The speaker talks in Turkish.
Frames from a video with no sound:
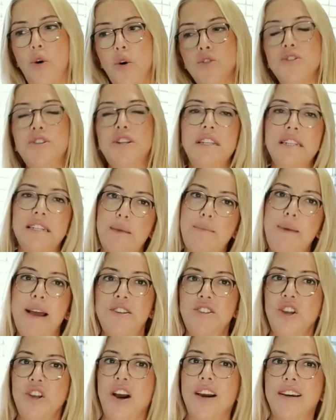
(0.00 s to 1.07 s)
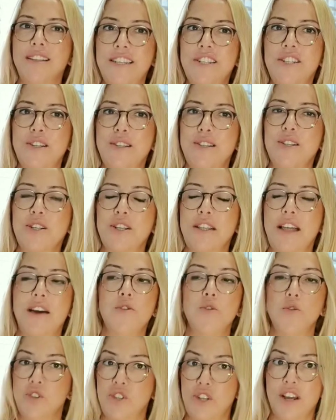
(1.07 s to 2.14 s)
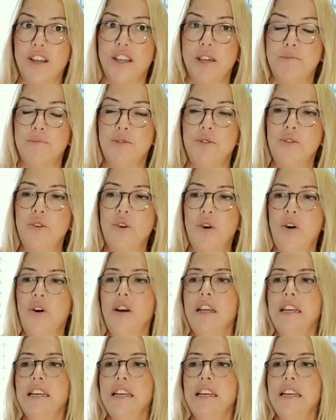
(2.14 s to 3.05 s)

öncelikle bence aile içi ilişkiler olacak gibi duruyor.